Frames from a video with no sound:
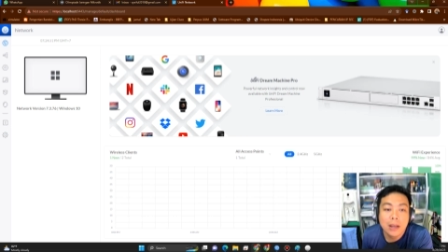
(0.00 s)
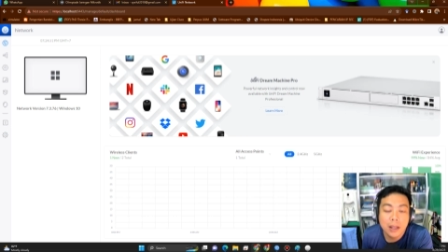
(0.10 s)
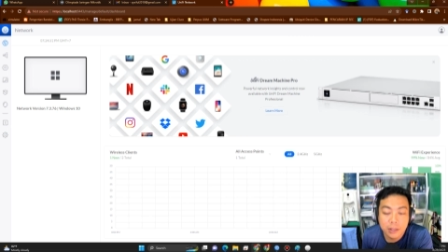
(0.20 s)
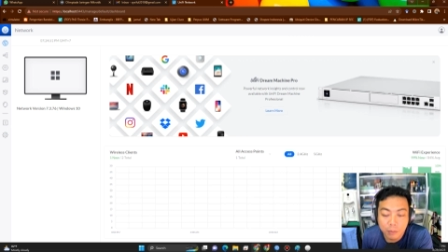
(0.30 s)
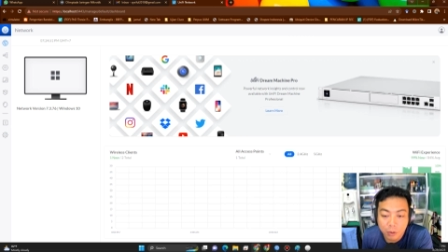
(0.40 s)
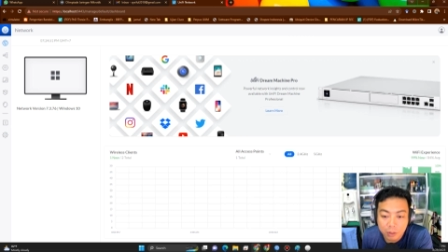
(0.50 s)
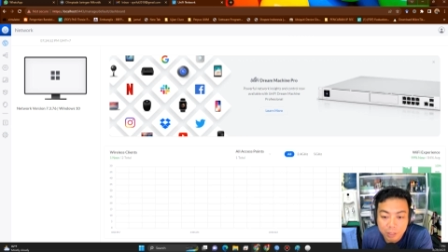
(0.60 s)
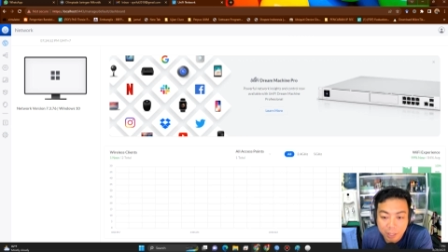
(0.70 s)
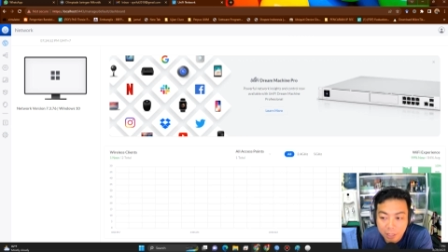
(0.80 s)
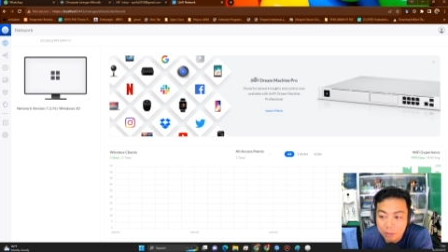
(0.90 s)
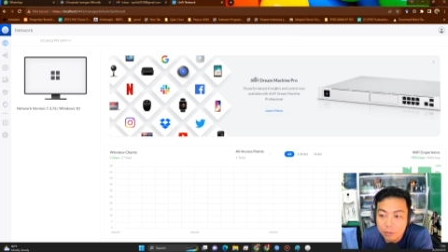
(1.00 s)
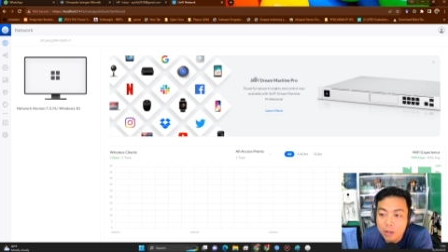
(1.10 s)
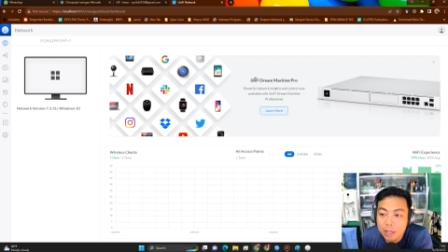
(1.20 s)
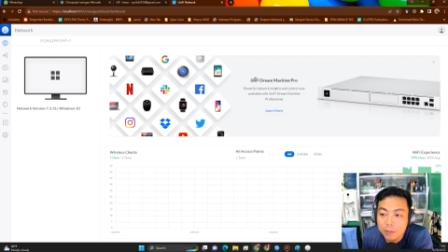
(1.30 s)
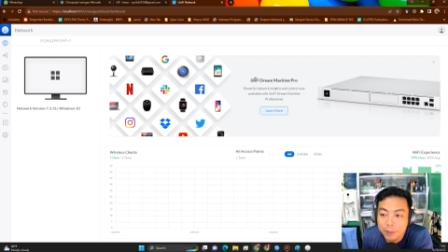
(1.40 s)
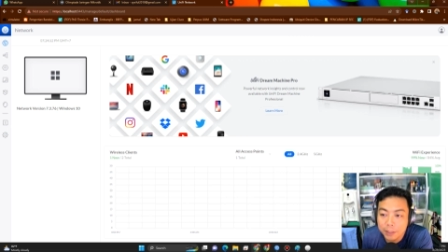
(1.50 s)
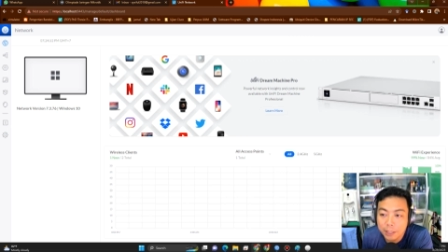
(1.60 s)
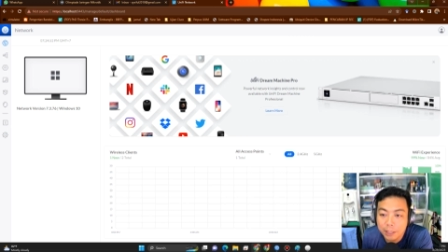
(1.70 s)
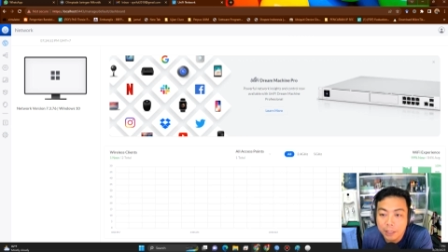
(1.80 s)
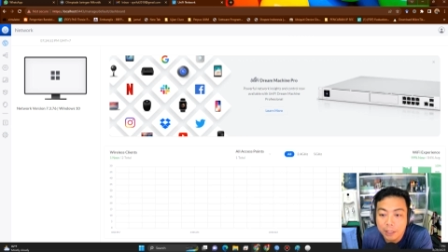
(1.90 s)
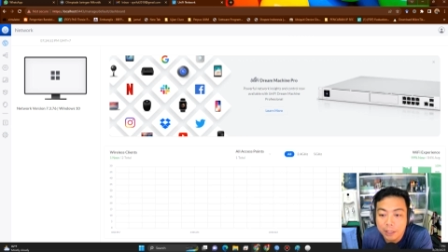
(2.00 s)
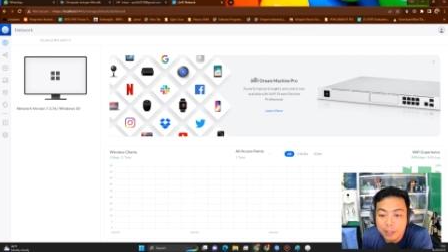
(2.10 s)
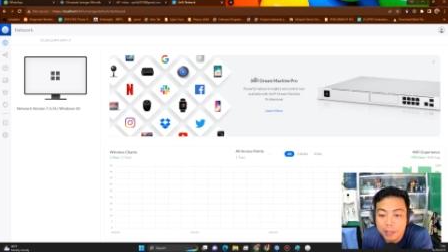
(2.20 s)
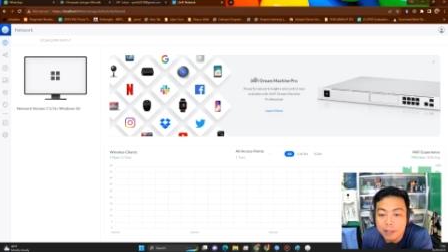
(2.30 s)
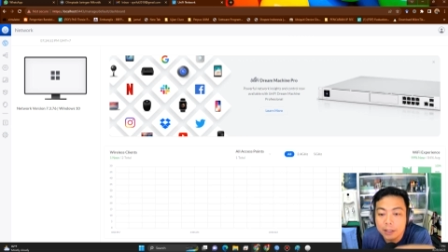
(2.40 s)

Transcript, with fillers: dashboardnya itu udah seperti ini ya